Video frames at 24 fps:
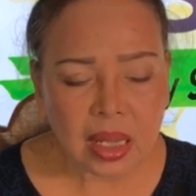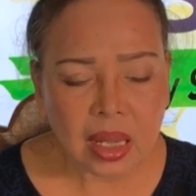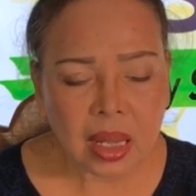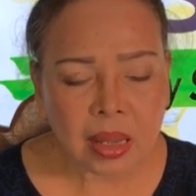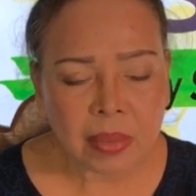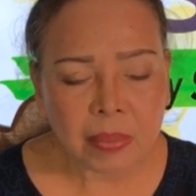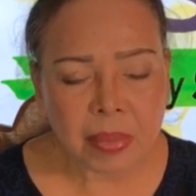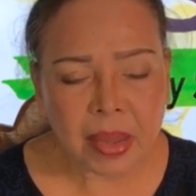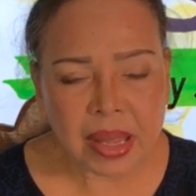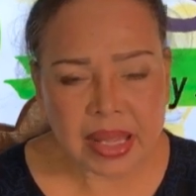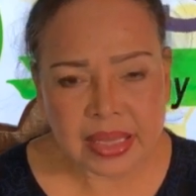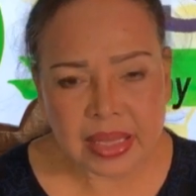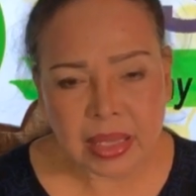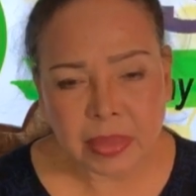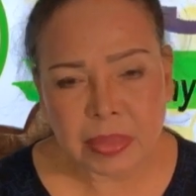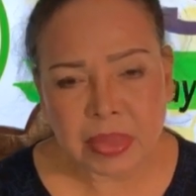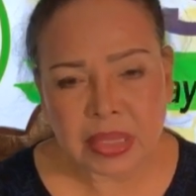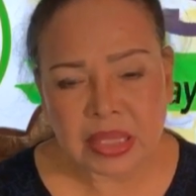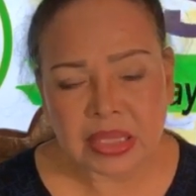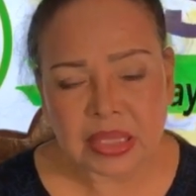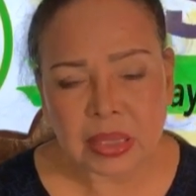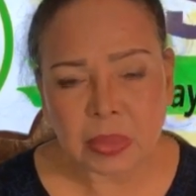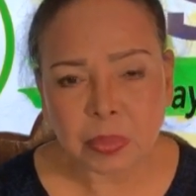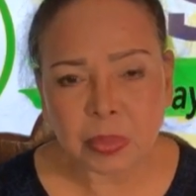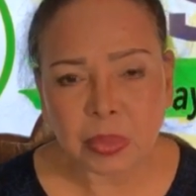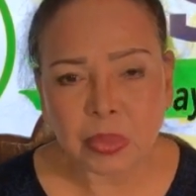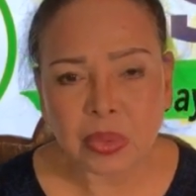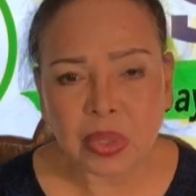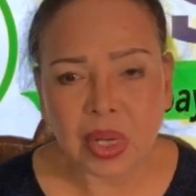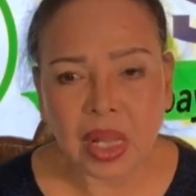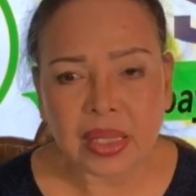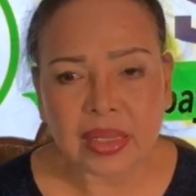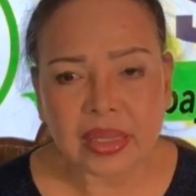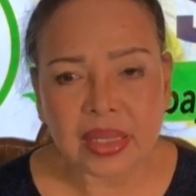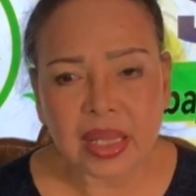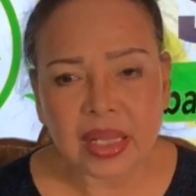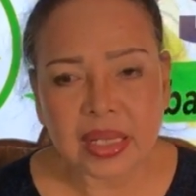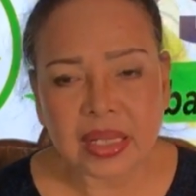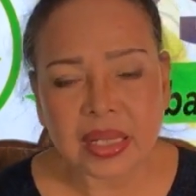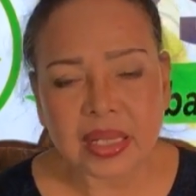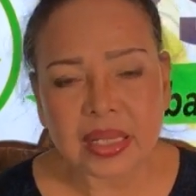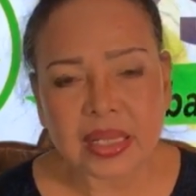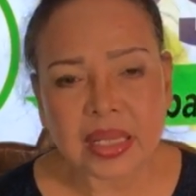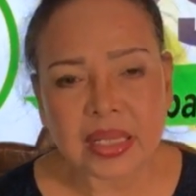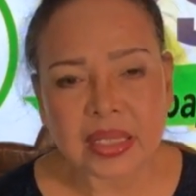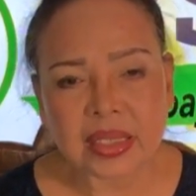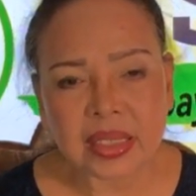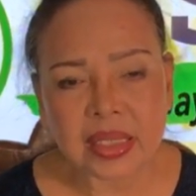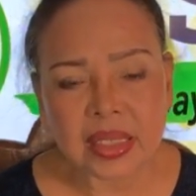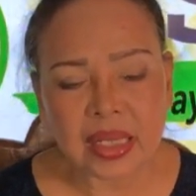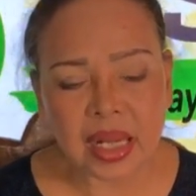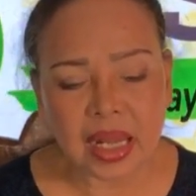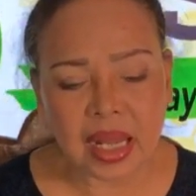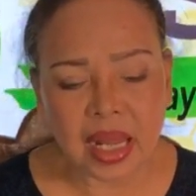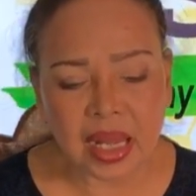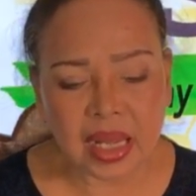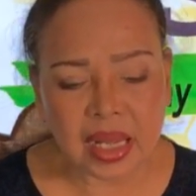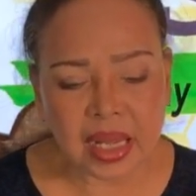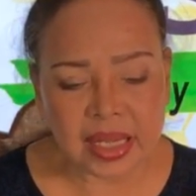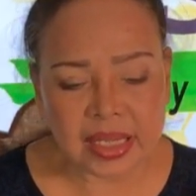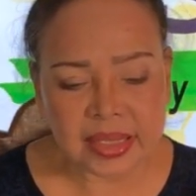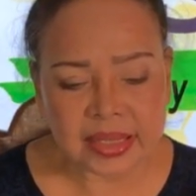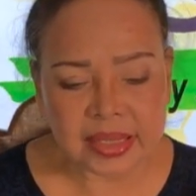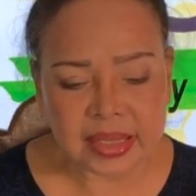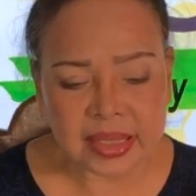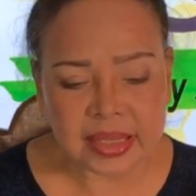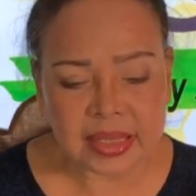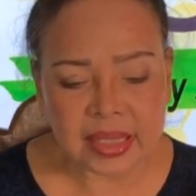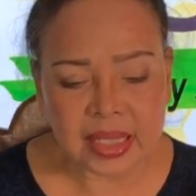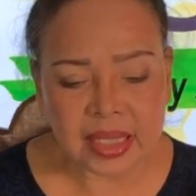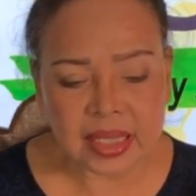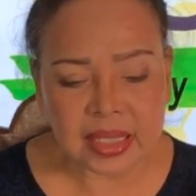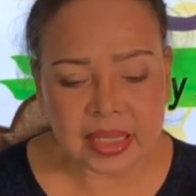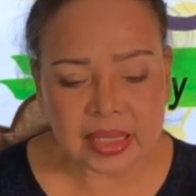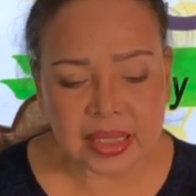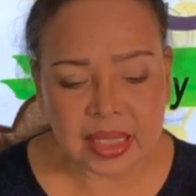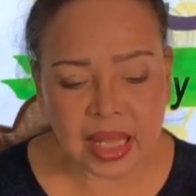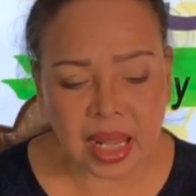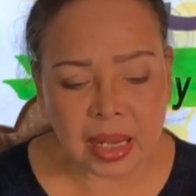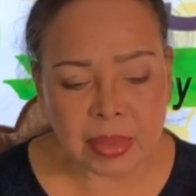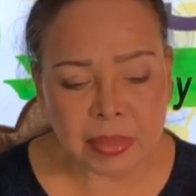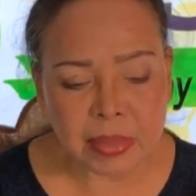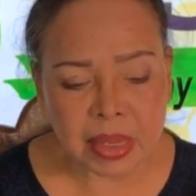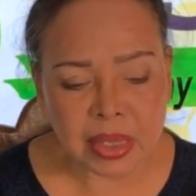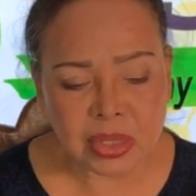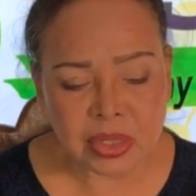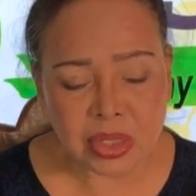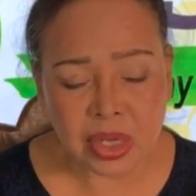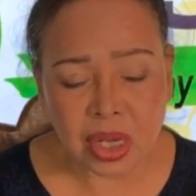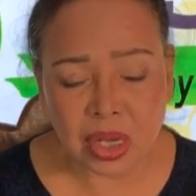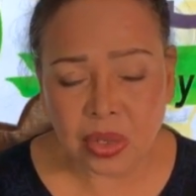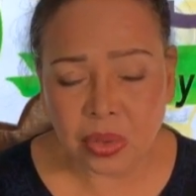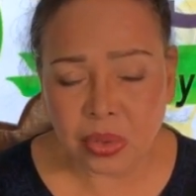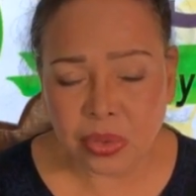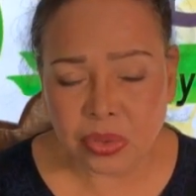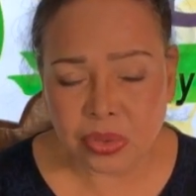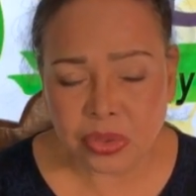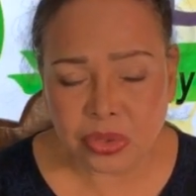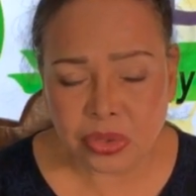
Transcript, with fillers: Ang vitamin C po natin, hindi siya nakaka-acidic dahil may siyang